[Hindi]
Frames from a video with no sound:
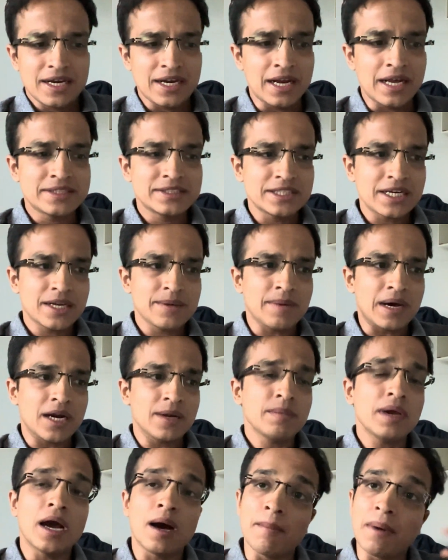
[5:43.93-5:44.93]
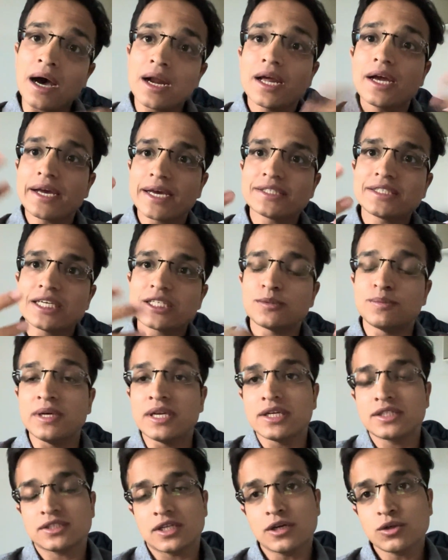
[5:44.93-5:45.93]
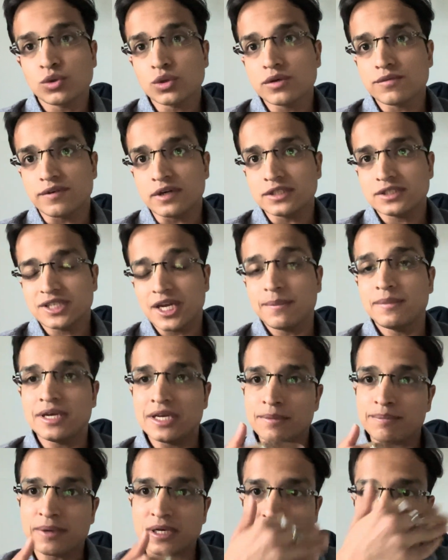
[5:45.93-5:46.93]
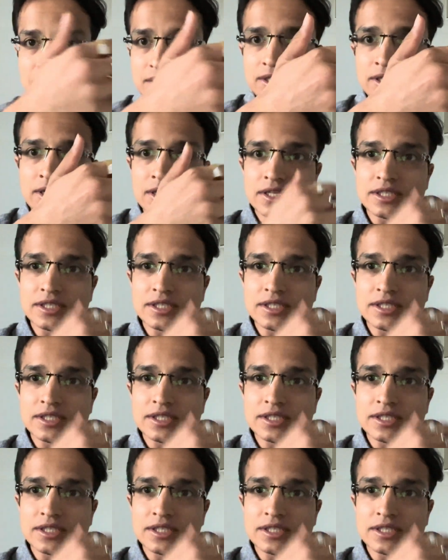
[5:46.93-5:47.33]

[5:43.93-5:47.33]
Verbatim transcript: लेक्चर के बारे में हमारा कैसा एक्सपीरियंस रहा क्योंकि फर्स्ट टाइम इन पर्सन